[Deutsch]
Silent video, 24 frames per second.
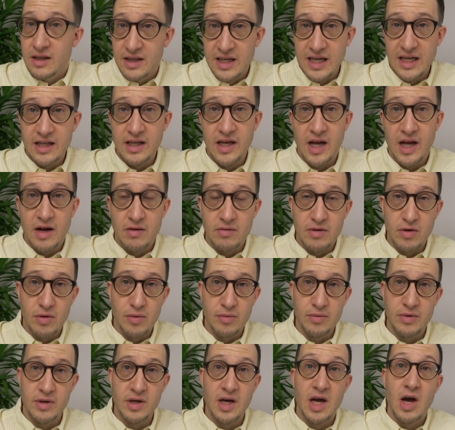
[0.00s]
nicht irgendwie
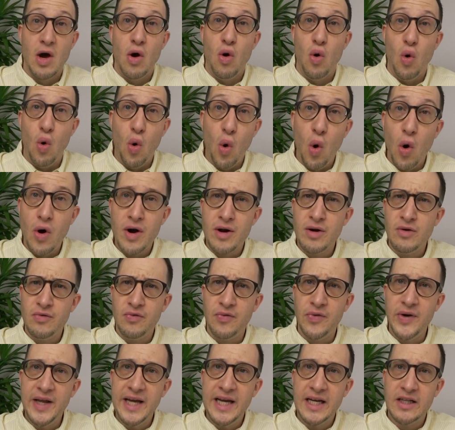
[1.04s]
um die Ohren
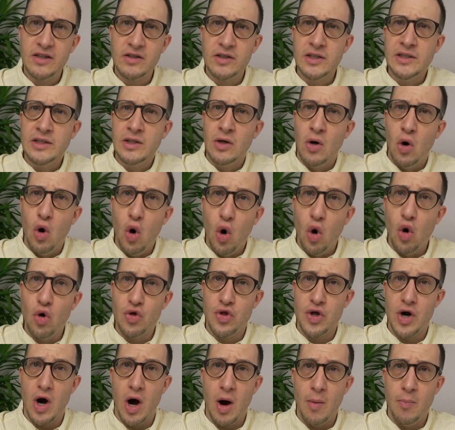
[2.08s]
fliegt
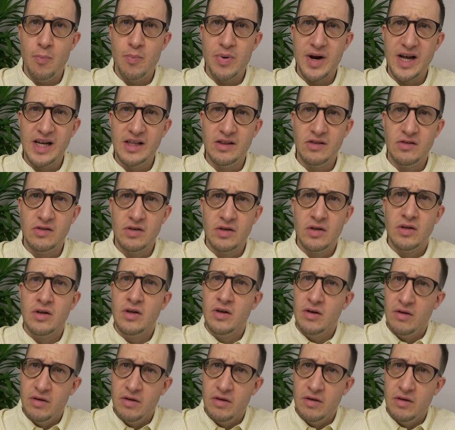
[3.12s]
oder abbrennt.